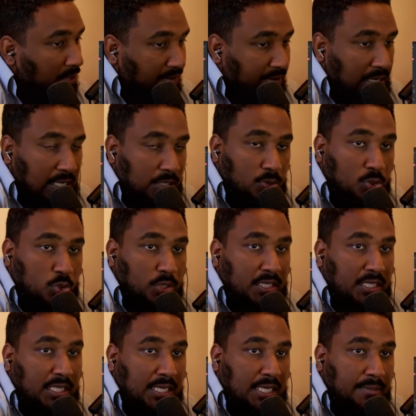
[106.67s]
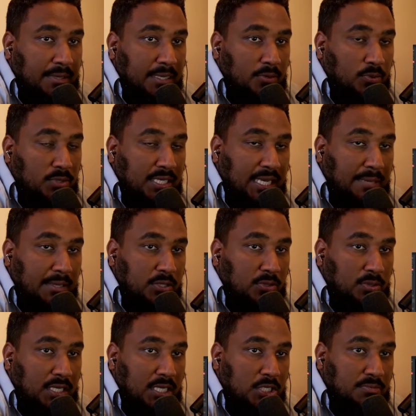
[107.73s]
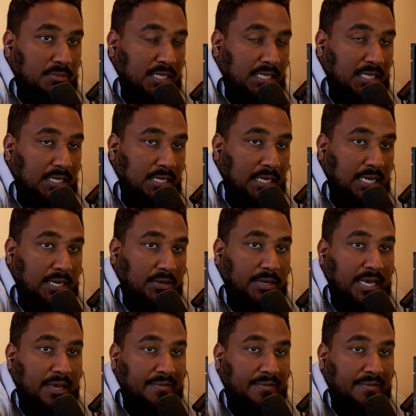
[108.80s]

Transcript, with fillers: Bah voilà, donc jouer avec des gamines ou des gamins de ton âge, mais là on a